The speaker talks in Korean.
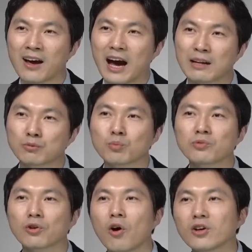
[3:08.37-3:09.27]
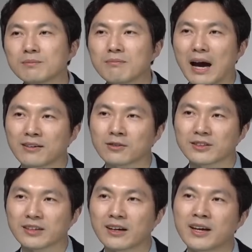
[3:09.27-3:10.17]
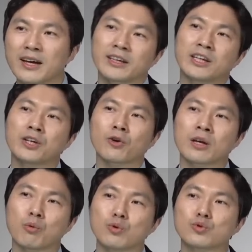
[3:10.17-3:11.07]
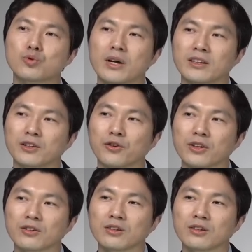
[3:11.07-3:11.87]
아니면 좀 더 커진 마이너스냐, 이렇게 볼 수가 있는 거예요.